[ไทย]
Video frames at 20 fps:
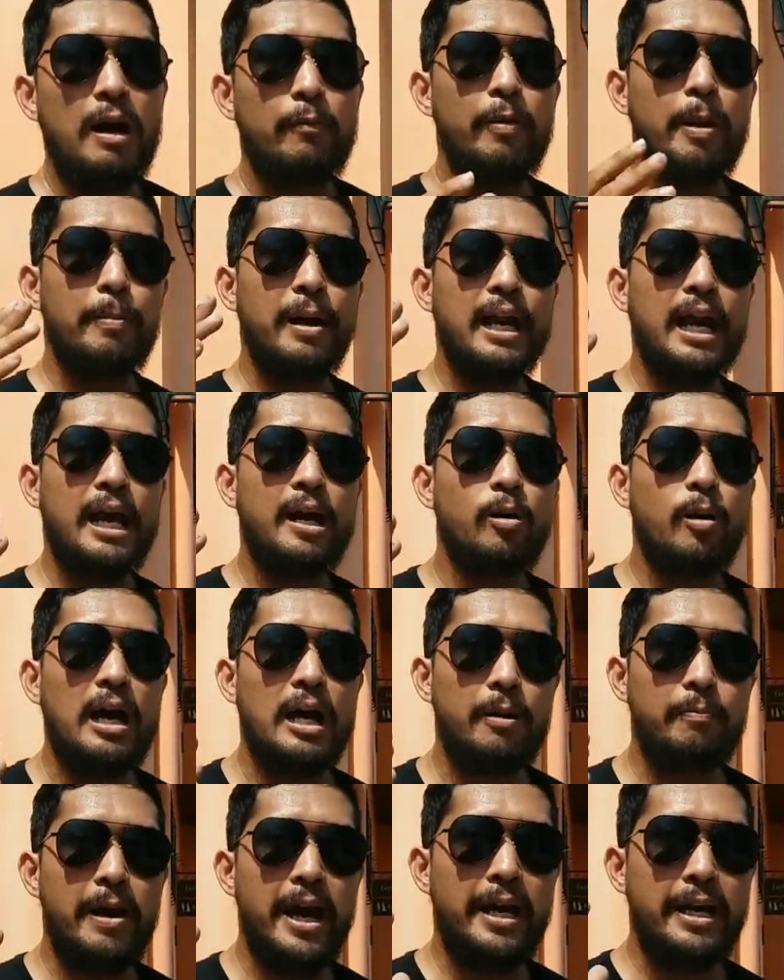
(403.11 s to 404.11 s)
แบบหันหลังเข้าหา
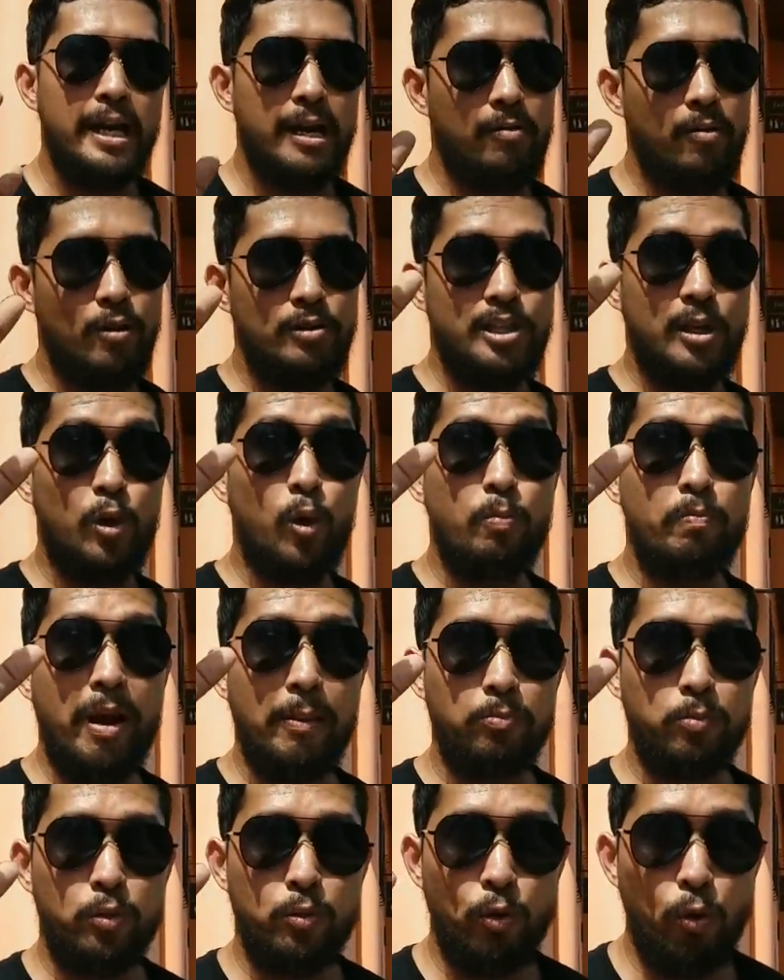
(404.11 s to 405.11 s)
กำแพงเนี่ยเราจะลงแบ
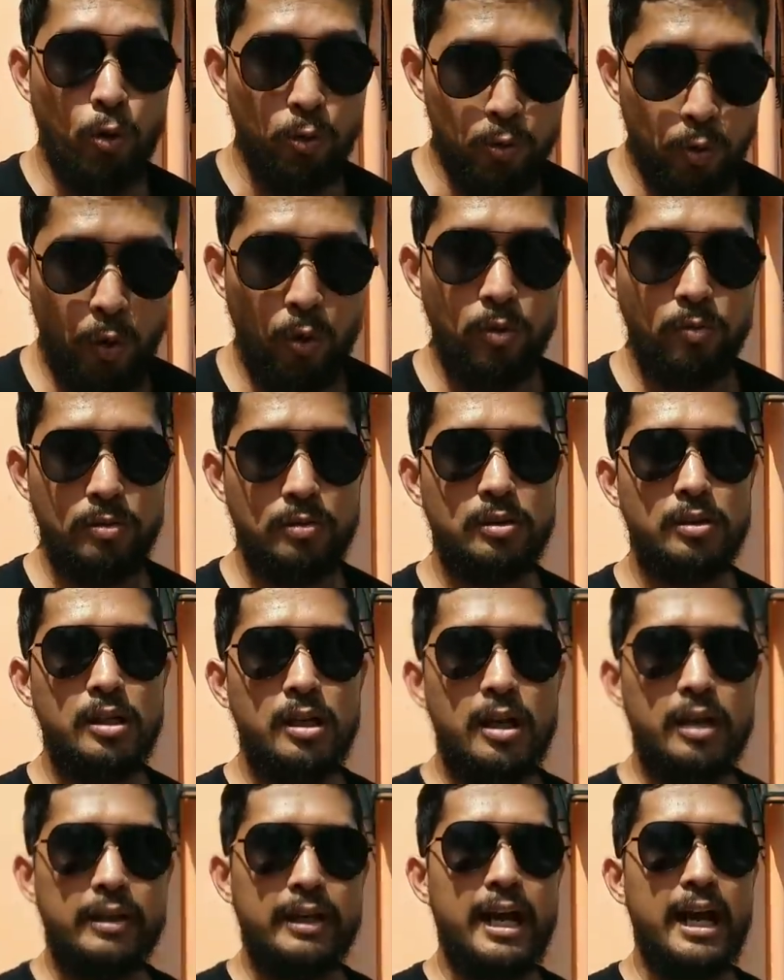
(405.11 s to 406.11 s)
บตร
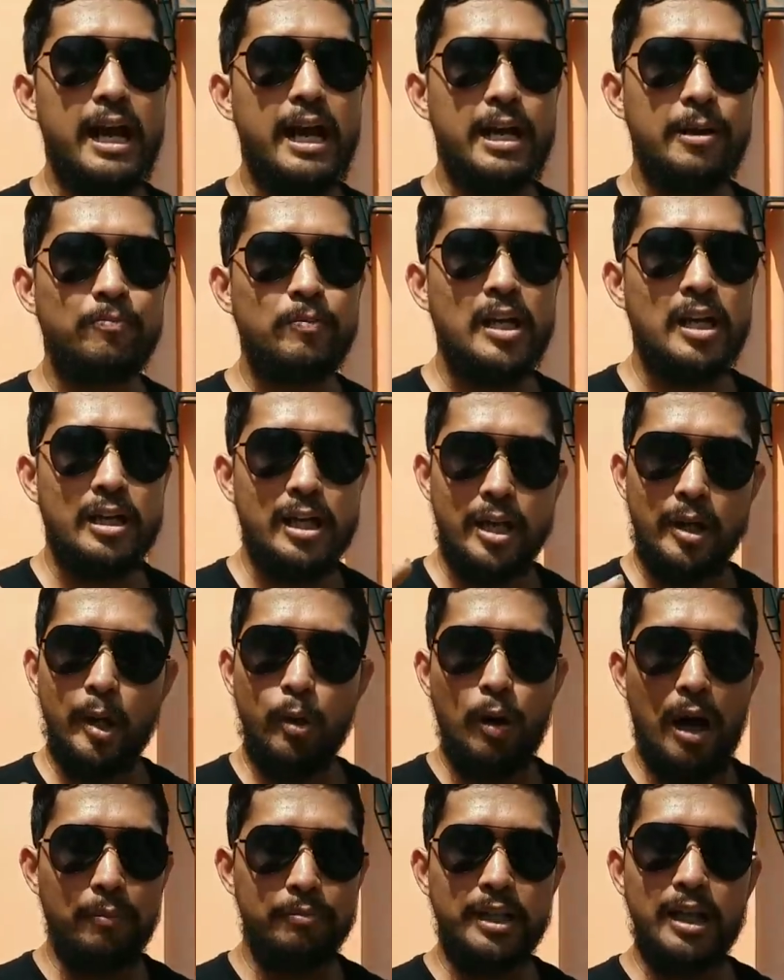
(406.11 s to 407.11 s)
งๆนะฮะแต่ด้ว
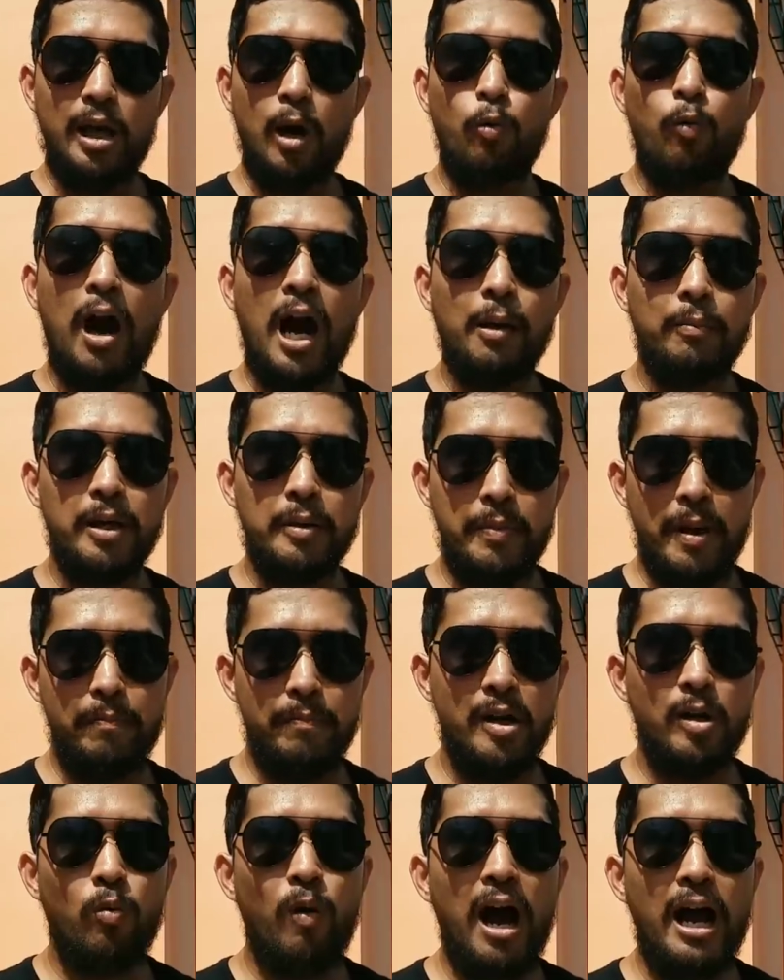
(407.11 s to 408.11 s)
ยความที่เราวางมือแบบ
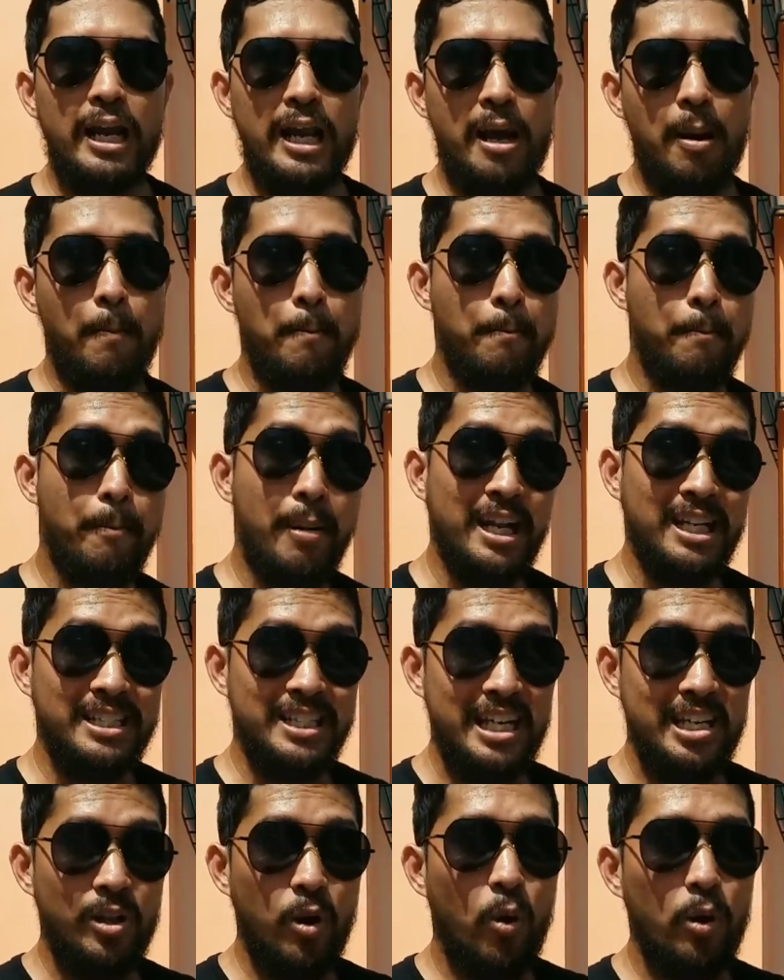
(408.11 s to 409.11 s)
มือกว้างเนี่ยมัน
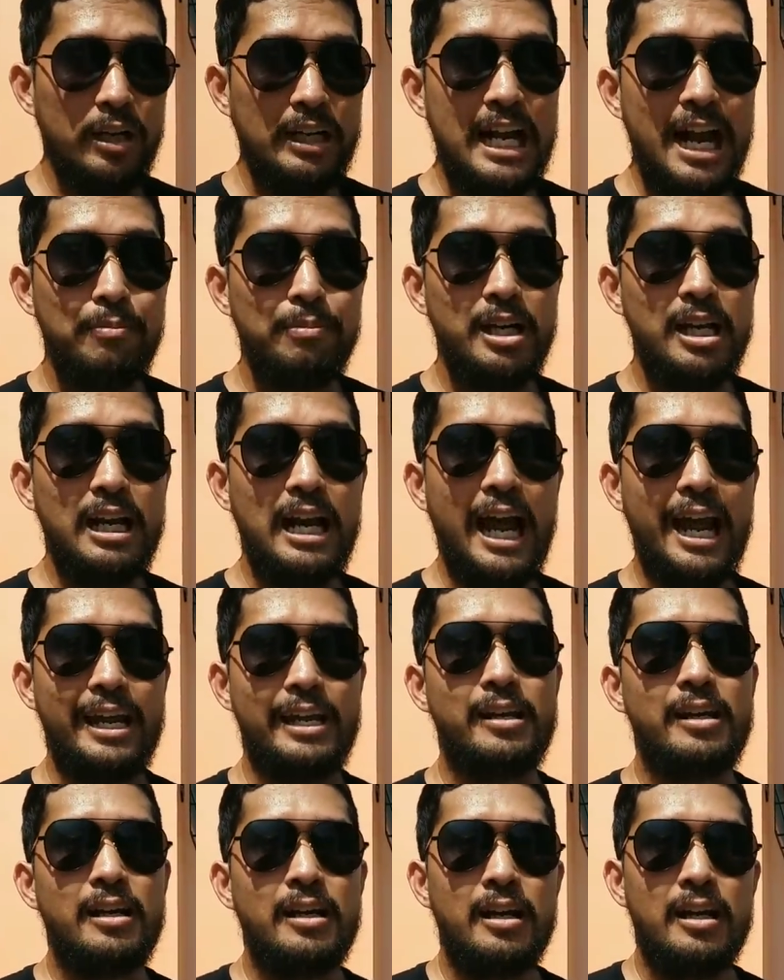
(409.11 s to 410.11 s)
จะโดนกล้ามเนื้อไหล่
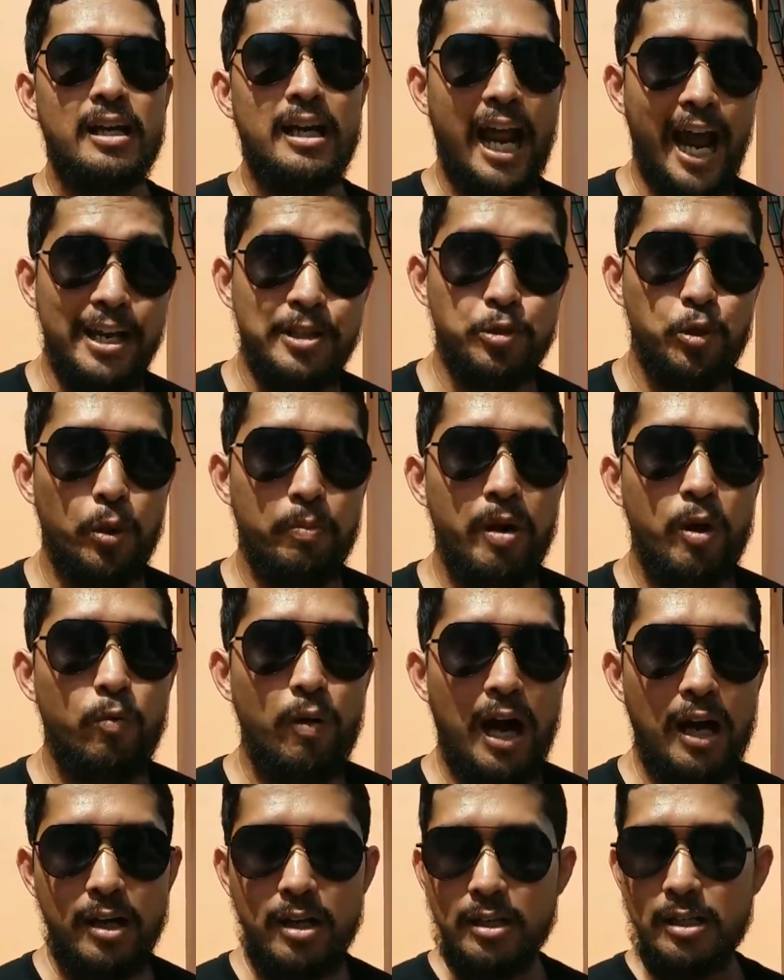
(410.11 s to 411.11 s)
หลายส่วนมากก
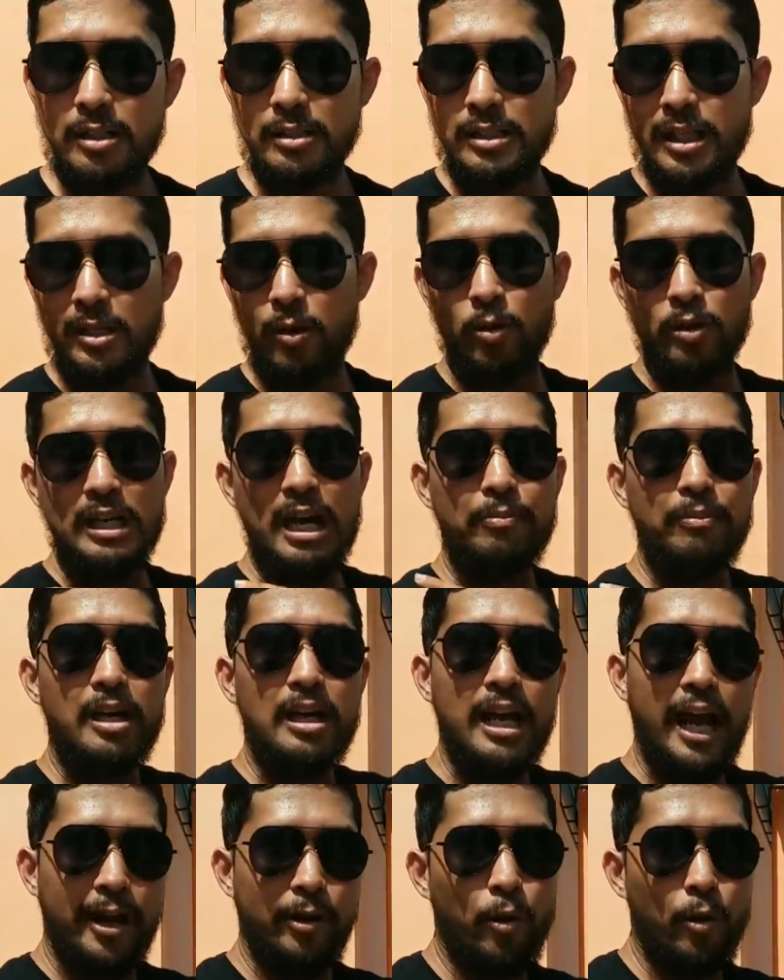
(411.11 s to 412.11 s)
ว่าก็คือจะโดนกล้ามเนื้อ
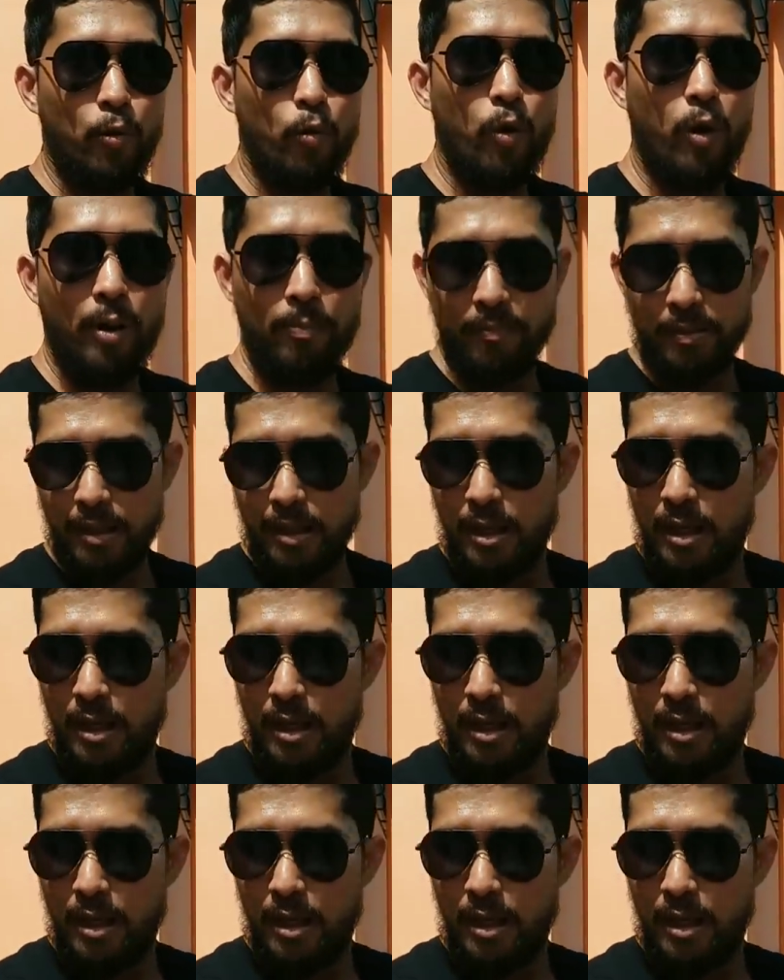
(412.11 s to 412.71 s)
ไหล่โดยรวม